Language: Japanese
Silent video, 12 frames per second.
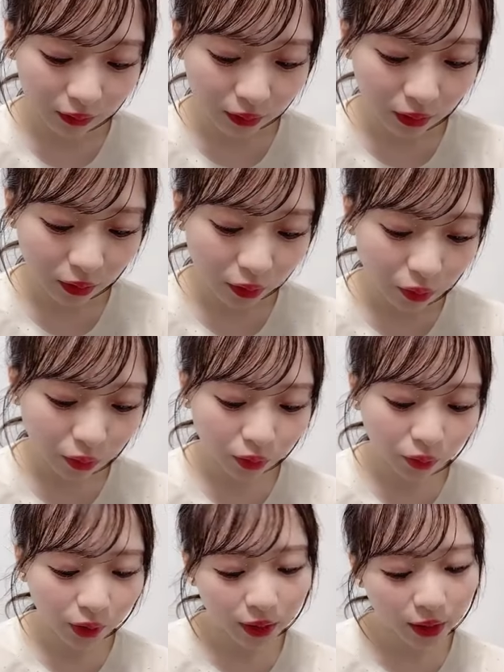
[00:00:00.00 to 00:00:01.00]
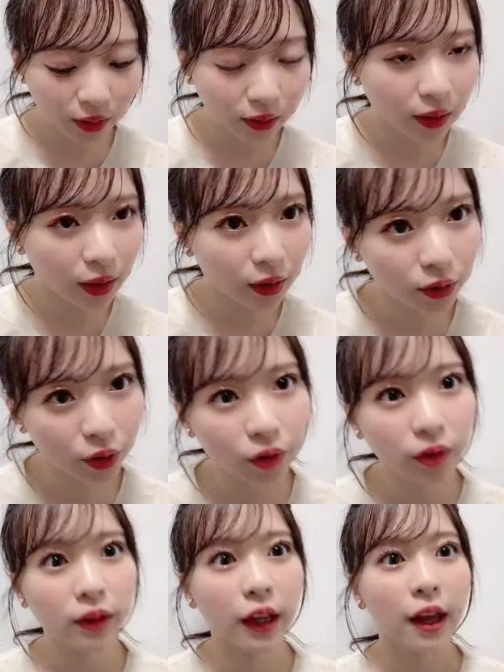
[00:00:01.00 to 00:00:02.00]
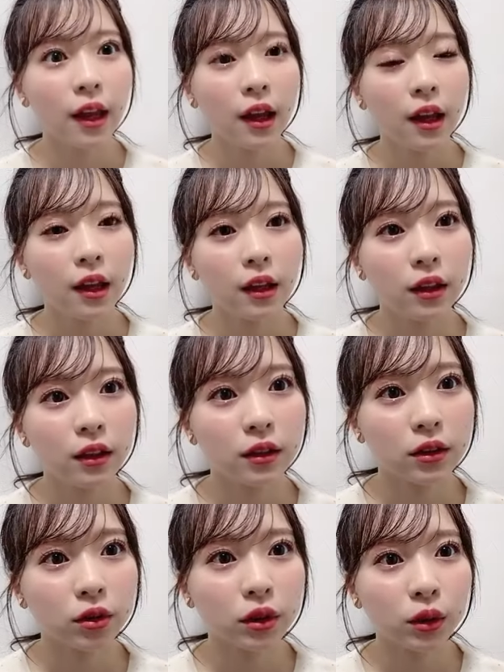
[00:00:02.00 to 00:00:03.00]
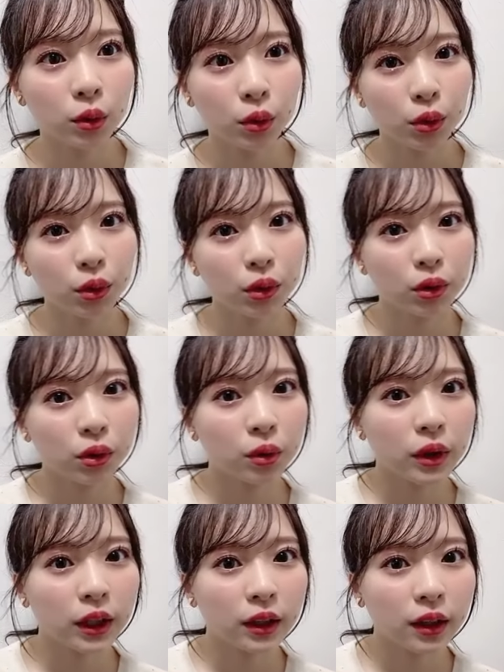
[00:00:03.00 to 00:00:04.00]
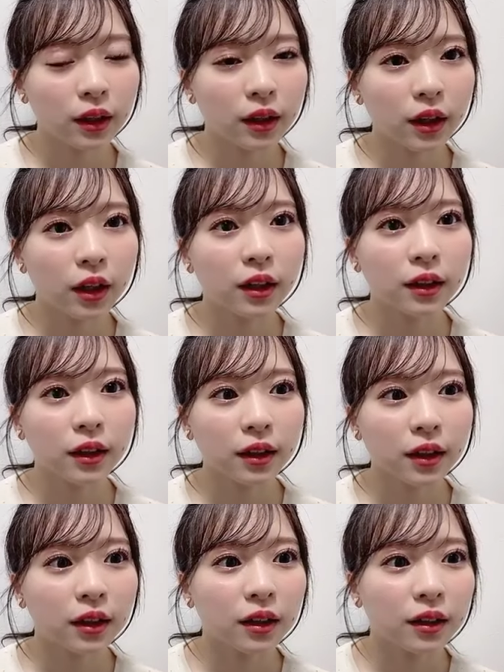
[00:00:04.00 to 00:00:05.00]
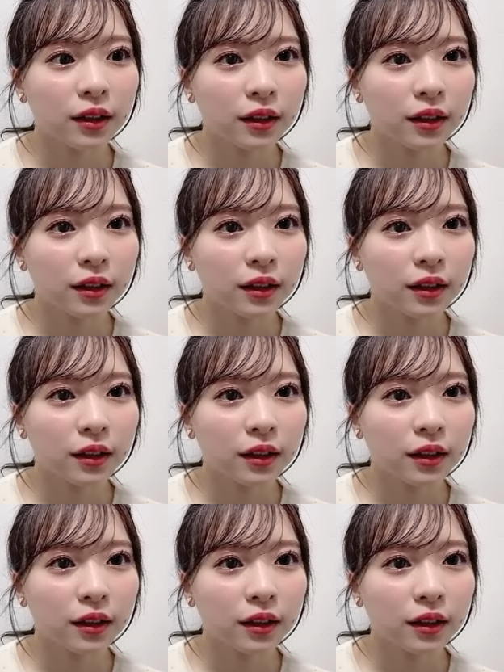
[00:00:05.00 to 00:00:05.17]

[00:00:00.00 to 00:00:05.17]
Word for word: 環境を整えてやっていくよってそれを言われたからなんか